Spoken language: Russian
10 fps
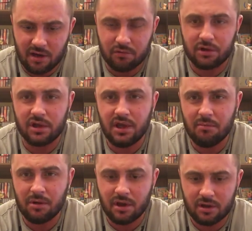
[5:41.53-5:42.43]
кого-то не
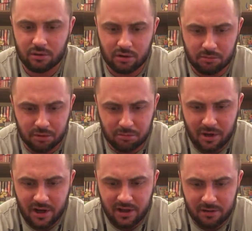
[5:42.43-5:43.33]
было, кто-то был
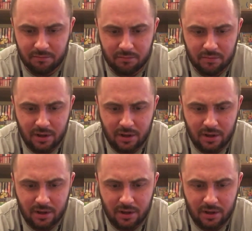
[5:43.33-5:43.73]
маленьким.